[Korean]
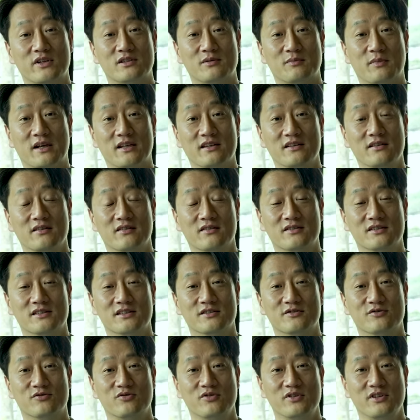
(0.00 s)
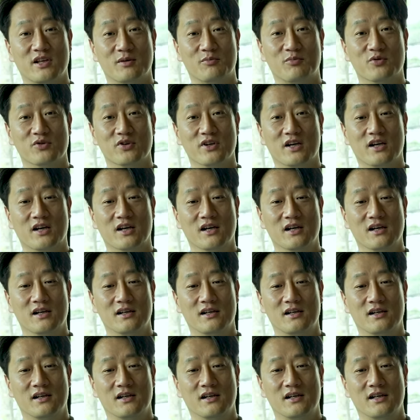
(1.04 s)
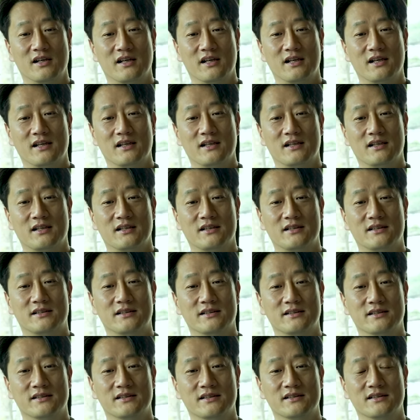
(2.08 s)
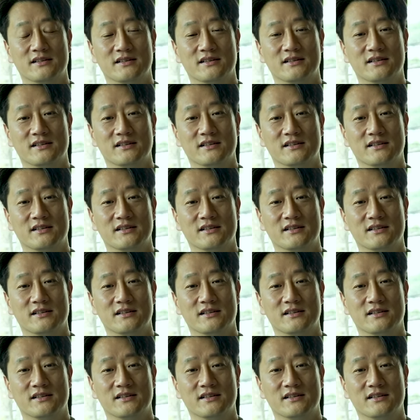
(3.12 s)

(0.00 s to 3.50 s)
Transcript: 만들어진 술이다 보니까 그